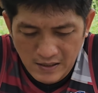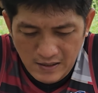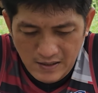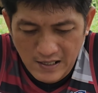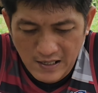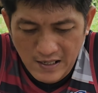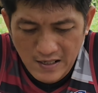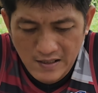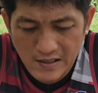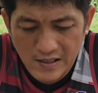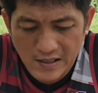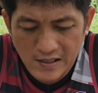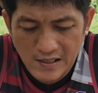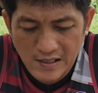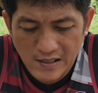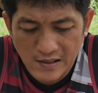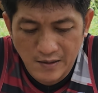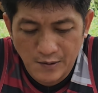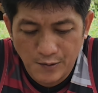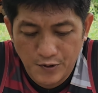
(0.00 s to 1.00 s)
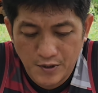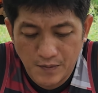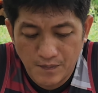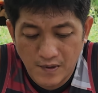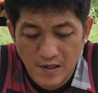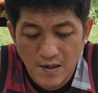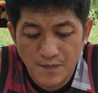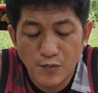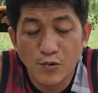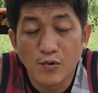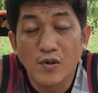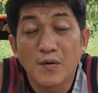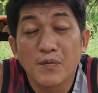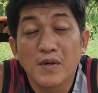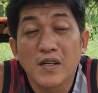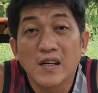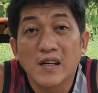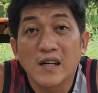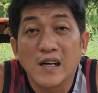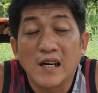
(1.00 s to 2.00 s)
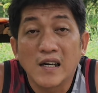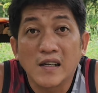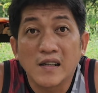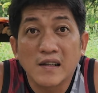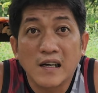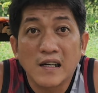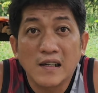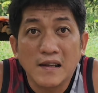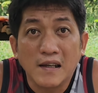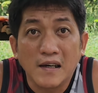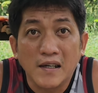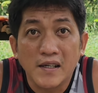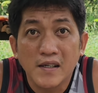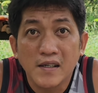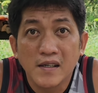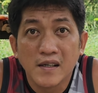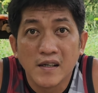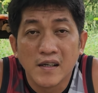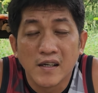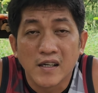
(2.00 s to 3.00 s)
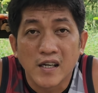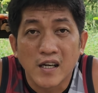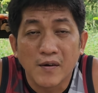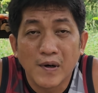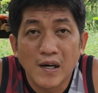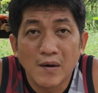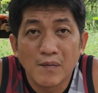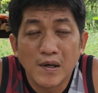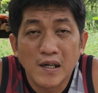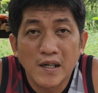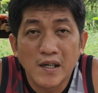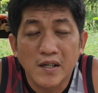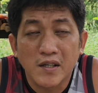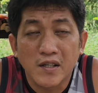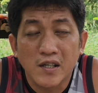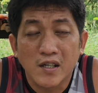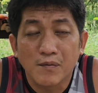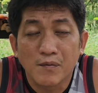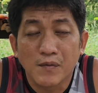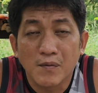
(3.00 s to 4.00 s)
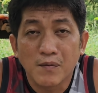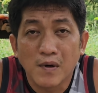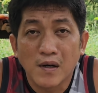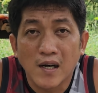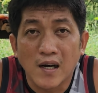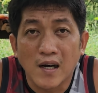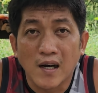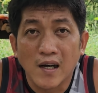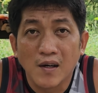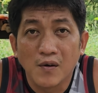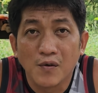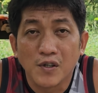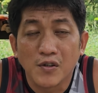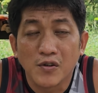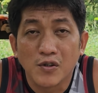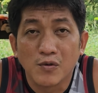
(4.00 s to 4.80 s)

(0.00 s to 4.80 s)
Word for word: Dahil nagkakausap nga po kami ng aking tatay, nababanggit niya na may mga araw na